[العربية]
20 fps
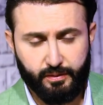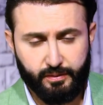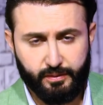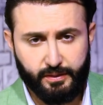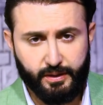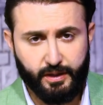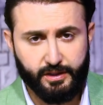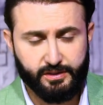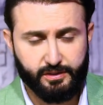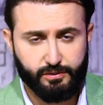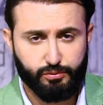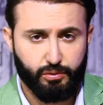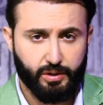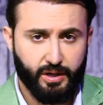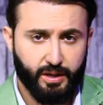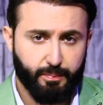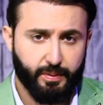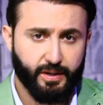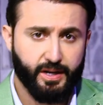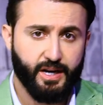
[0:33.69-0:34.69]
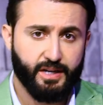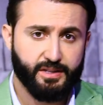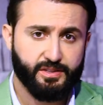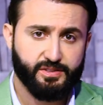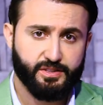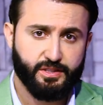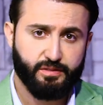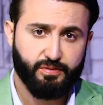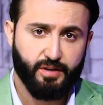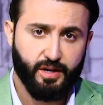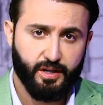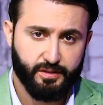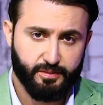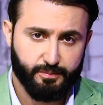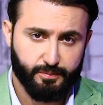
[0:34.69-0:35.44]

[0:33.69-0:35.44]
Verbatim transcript: الناس الطلاب ما قاعد تستفاد